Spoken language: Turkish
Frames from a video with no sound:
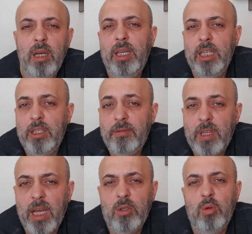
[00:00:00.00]

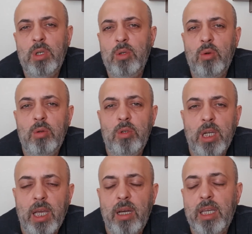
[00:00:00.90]
Keşiften sonra ne olacak?
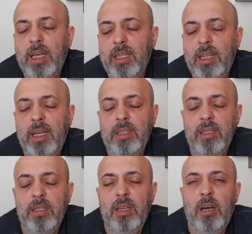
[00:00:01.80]
Hakikaten
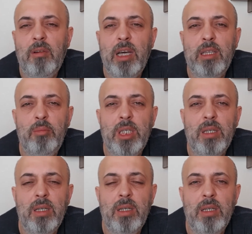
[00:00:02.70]
e, davada bir
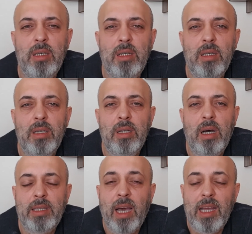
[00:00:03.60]
e,
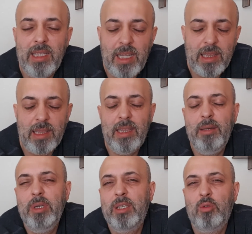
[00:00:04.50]
adaletli adaletli
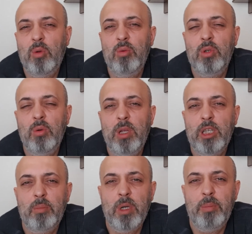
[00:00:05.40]
bir sonuca
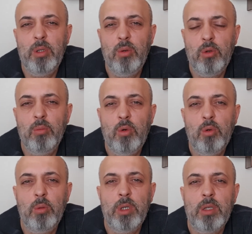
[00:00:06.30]
ulaşmak, bir hüküm
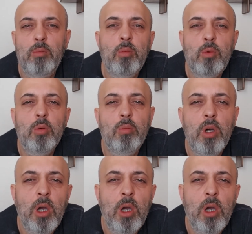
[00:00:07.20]
kurulması mümkün mü?